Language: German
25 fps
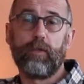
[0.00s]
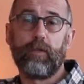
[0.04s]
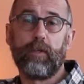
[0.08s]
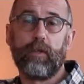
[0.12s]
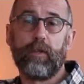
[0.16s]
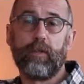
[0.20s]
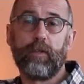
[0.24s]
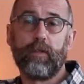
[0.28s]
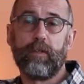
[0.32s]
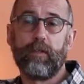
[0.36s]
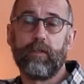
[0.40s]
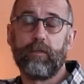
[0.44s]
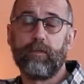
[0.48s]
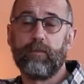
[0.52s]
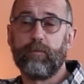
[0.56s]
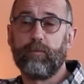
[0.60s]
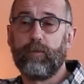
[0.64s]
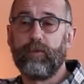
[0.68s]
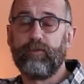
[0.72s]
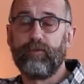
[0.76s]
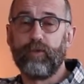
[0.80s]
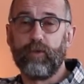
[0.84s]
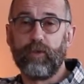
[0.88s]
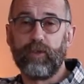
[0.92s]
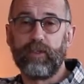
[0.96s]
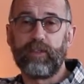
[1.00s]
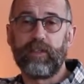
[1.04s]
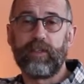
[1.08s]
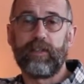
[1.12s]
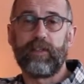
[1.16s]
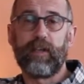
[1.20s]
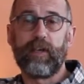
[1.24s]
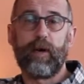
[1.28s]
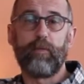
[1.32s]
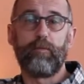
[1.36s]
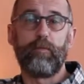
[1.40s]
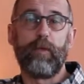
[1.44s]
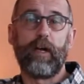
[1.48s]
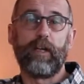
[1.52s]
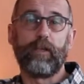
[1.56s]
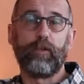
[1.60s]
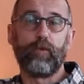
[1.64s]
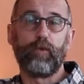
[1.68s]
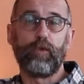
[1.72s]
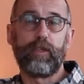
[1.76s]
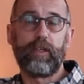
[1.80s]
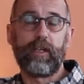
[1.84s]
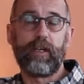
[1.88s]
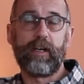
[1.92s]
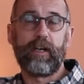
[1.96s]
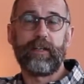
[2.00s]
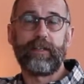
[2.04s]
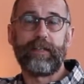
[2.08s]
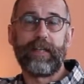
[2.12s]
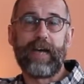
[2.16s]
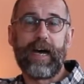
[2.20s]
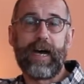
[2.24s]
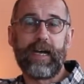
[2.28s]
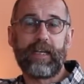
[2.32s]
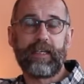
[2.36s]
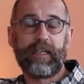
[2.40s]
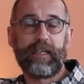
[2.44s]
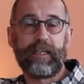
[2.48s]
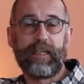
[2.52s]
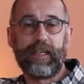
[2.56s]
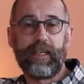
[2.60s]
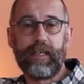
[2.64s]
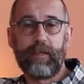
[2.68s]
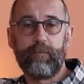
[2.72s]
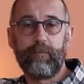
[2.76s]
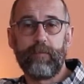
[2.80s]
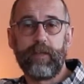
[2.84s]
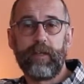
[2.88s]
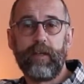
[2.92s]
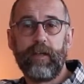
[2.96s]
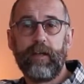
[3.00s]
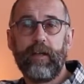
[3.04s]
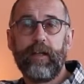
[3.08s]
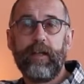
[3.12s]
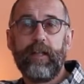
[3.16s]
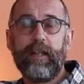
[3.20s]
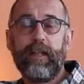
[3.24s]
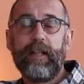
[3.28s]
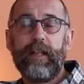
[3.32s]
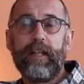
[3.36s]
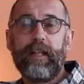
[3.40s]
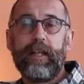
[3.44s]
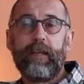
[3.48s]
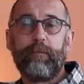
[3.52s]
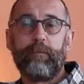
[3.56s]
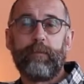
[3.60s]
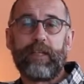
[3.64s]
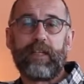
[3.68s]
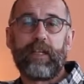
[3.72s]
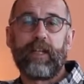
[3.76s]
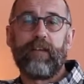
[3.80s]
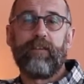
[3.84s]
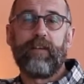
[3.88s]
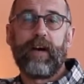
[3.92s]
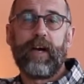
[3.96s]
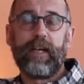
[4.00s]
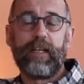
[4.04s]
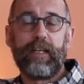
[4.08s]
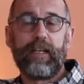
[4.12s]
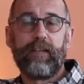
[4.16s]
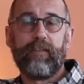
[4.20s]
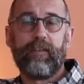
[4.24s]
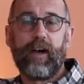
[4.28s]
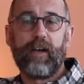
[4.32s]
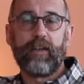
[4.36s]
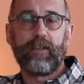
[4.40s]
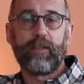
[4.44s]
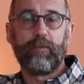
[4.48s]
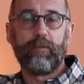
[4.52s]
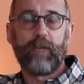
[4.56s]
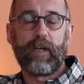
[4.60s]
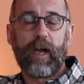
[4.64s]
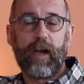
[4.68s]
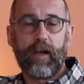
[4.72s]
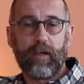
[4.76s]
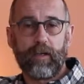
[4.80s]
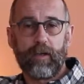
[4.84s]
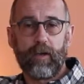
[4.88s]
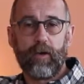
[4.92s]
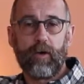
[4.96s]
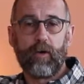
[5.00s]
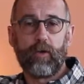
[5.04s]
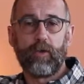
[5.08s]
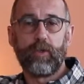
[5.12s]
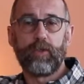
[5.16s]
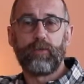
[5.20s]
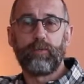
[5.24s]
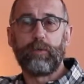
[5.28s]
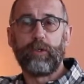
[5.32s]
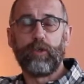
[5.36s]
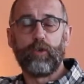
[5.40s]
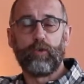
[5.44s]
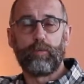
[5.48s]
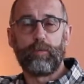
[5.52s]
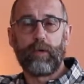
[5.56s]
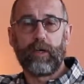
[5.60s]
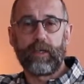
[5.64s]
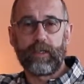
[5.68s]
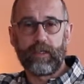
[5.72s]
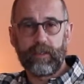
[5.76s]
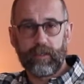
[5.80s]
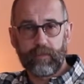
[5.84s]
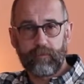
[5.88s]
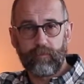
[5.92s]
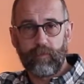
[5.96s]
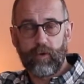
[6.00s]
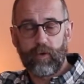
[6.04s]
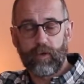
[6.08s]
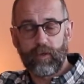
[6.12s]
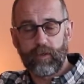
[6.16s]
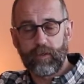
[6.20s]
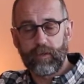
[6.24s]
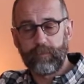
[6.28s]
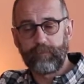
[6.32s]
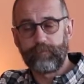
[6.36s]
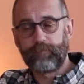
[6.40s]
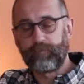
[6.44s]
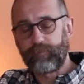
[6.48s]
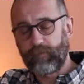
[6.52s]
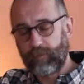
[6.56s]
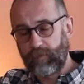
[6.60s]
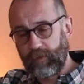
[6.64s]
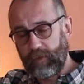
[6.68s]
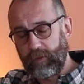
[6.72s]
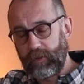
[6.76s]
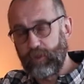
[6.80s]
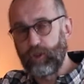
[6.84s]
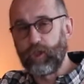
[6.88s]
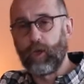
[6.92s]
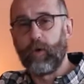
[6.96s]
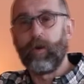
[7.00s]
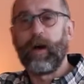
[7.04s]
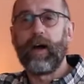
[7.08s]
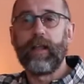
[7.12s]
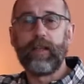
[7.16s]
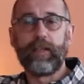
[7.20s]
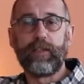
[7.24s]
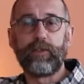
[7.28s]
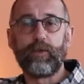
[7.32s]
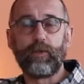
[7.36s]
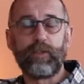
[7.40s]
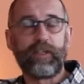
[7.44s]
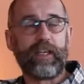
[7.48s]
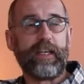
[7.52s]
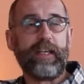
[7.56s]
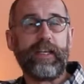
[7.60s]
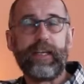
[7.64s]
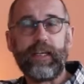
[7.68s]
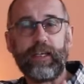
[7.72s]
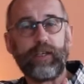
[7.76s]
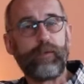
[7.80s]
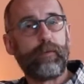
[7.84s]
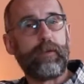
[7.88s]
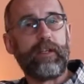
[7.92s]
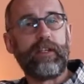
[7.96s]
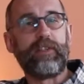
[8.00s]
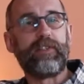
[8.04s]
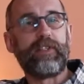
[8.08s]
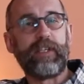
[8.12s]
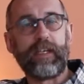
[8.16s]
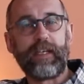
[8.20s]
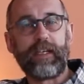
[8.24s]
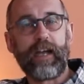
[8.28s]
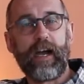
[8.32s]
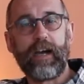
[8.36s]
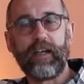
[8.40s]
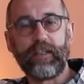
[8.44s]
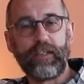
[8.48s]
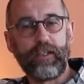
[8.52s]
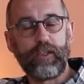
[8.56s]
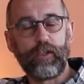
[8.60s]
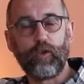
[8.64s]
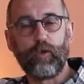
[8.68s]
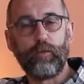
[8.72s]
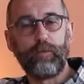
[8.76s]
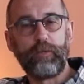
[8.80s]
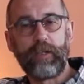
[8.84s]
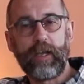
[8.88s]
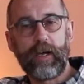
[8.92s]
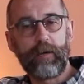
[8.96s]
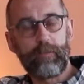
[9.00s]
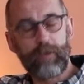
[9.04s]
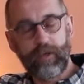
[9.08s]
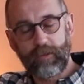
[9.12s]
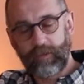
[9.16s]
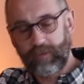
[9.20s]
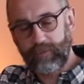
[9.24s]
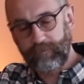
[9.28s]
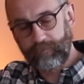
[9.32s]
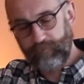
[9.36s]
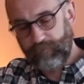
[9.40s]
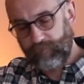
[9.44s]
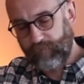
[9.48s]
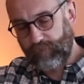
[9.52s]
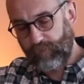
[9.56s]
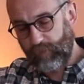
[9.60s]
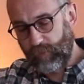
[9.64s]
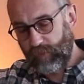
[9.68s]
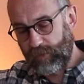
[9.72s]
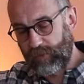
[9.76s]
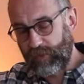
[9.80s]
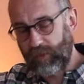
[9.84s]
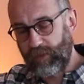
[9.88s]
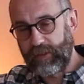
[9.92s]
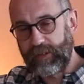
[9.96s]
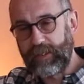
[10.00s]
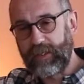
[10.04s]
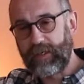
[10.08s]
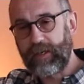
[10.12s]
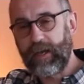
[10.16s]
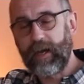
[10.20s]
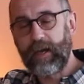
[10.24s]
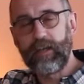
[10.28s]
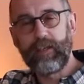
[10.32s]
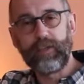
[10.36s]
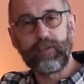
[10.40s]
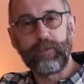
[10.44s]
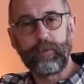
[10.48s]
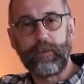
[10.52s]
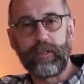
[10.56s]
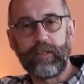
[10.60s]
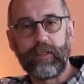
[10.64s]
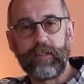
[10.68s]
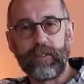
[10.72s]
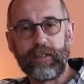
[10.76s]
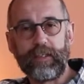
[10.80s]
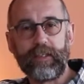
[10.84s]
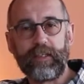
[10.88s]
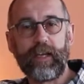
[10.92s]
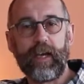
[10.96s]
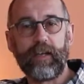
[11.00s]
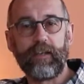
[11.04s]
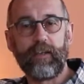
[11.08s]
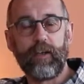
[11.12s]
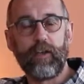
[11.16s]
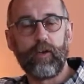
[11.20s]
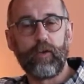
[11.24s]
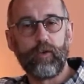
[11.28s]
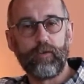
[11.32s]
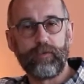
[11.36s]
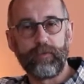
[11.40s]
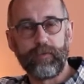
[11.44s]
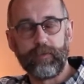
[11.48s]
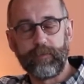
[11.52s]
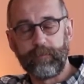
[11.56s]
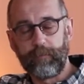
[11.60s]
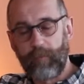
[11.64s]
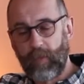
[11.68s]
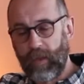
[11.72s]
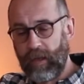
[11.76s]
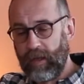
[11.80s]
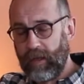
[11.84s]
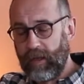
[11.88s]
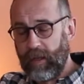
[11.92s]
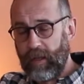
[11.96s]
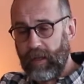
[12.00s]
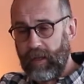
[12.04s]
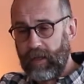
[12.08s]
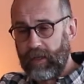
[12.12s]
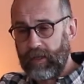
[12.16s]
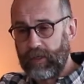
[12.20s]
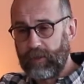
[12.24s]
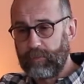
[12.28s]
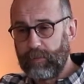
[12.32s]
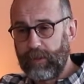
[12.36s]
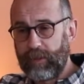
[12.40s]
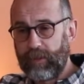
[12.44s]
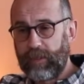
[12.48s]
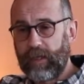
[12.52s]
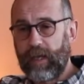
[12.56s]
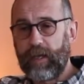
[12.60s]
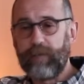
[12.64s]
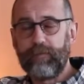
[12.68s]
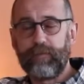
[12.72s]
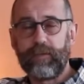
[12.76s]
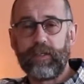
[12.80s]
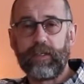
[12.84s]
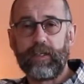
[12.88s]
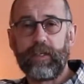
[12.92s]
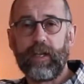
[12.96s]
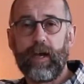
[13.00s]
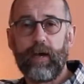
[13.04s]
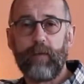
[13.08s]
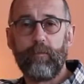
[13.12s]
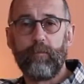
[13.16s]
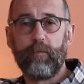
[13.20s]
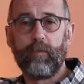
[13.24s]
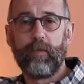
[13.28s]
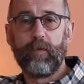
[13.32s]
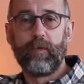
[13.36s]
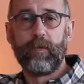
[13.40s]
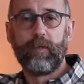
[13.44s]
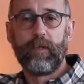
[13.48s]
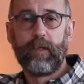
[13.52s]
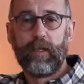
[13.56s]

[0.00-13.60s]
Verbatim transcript: äh, befürchtet habe. Mein Rücken hat nachgegeben. Mittlerweile war ich im Krankenhaus, bin operiert worden ist auch alles okay, ich will jetzt hier gar nicht rumjammern, funktioniert alles wieder, ich kann laufen, ich bin kräftig am